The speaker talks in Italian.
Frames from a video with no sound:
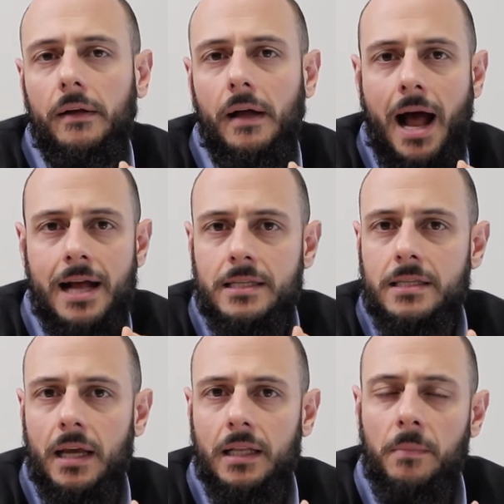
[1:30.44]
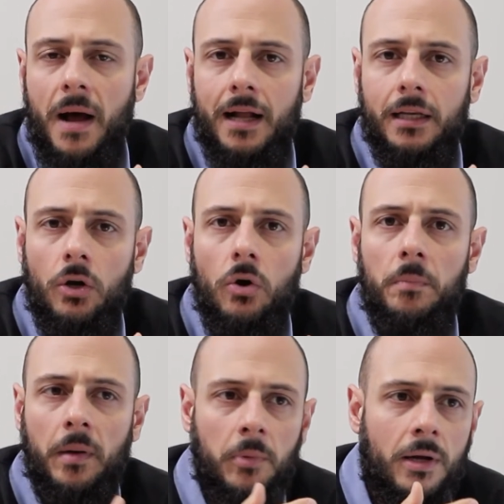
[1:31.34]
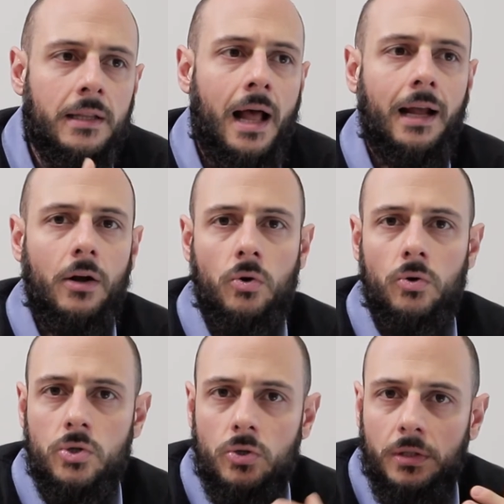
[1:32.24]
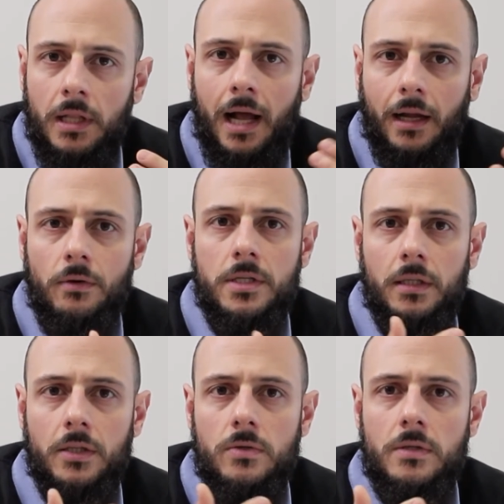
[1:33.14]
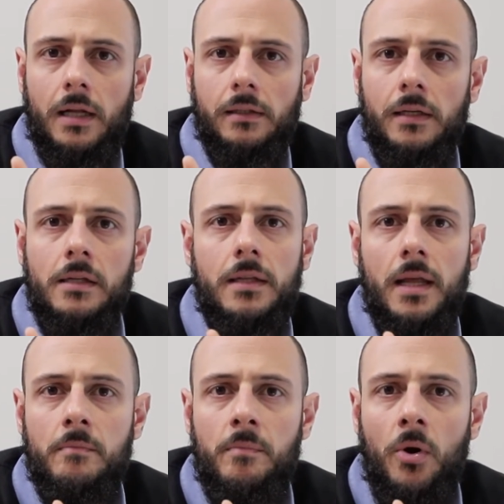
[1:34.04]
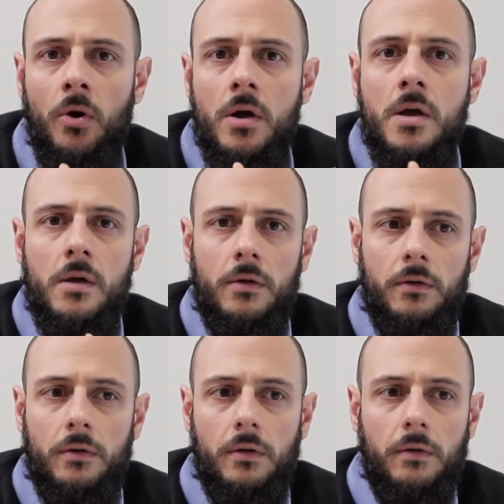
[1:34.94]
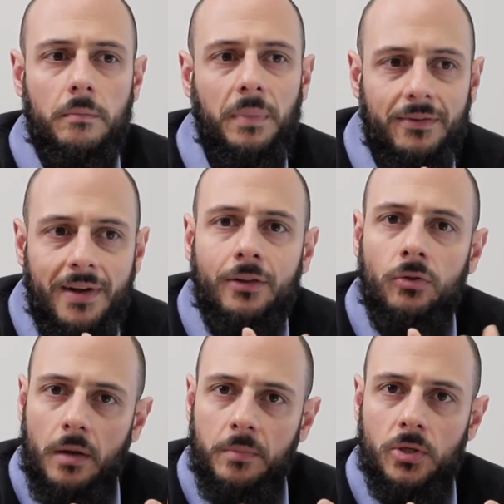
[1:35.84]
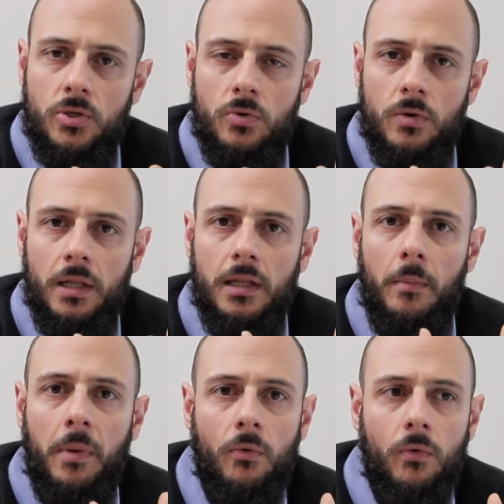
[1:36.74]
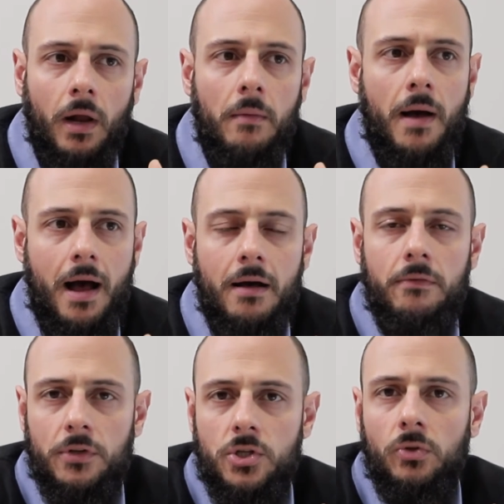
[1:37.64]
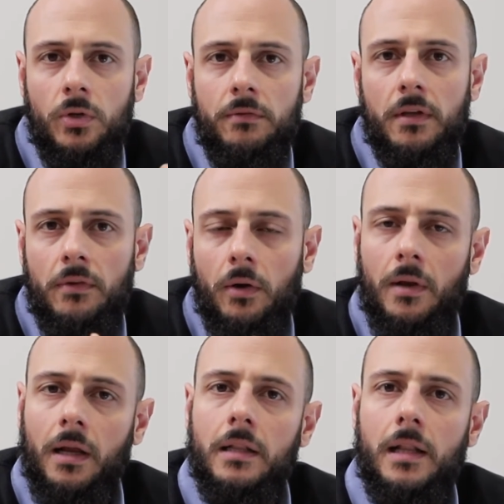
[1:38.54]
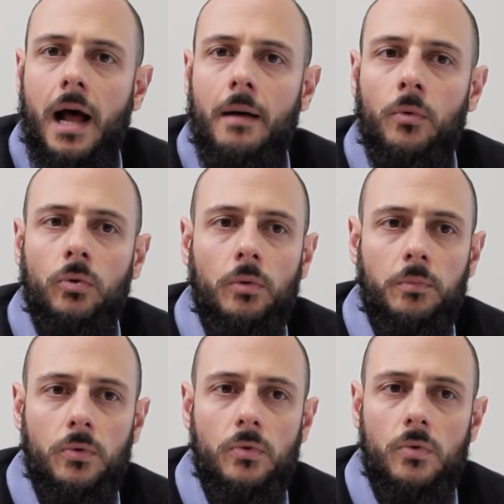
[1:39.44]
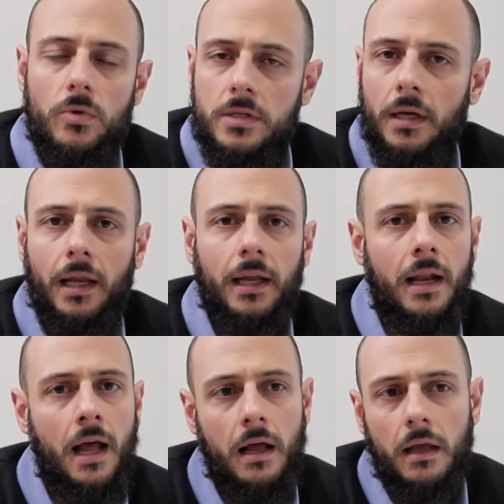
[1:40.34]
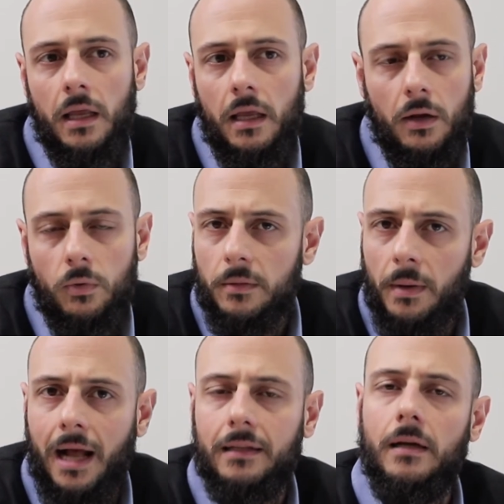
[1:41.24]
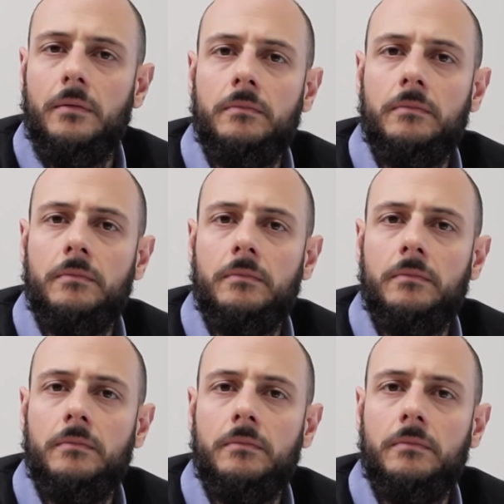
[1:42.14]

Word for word: ansia e di panico per poi andare a consolidare questi risultati nel tempo eh, privando la persona della paura ma facendole vivere una realtà molto più serena e equilibrata.